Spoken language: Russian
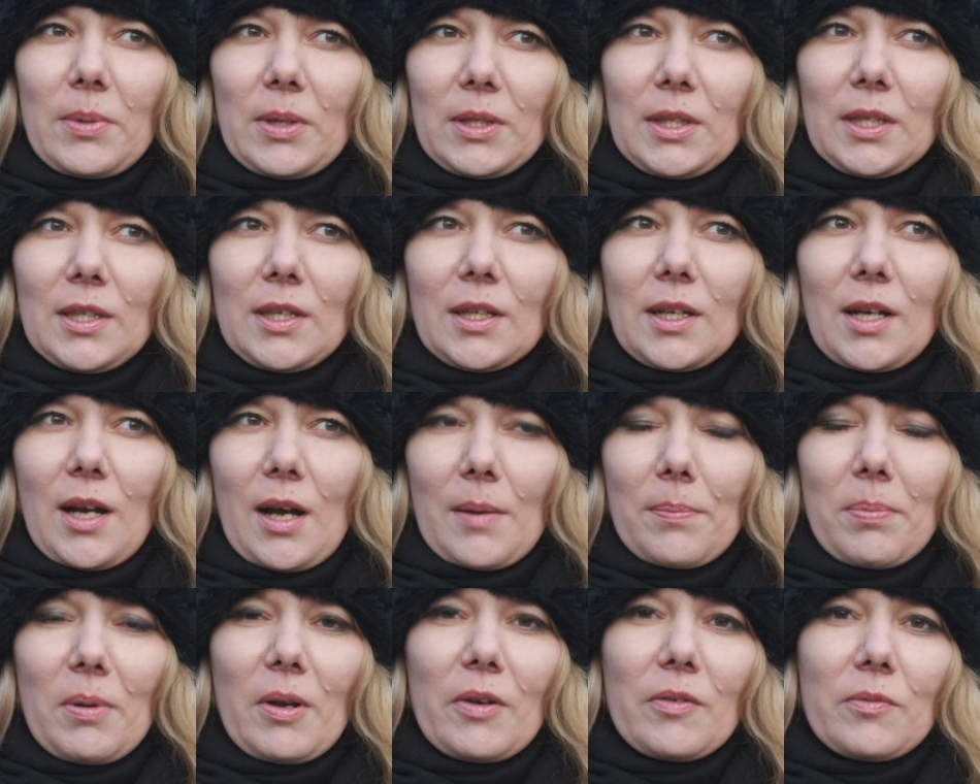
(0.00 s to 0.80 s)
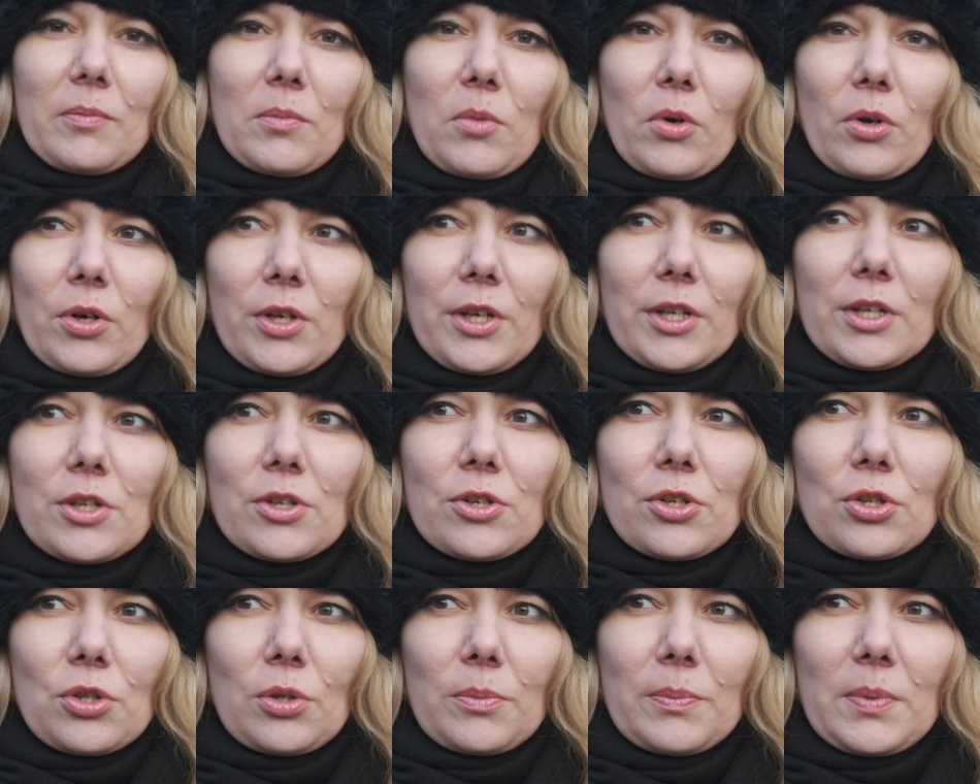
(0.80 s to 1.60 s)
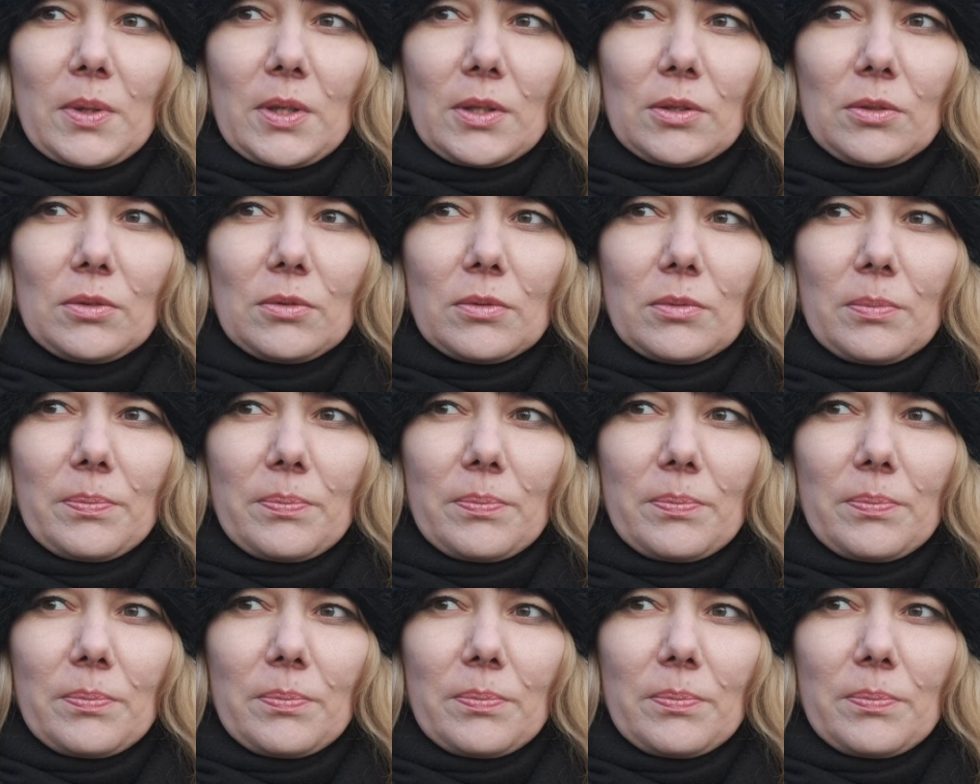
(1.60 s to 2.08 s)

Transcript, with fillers: этой и капля в море, чтобы ну,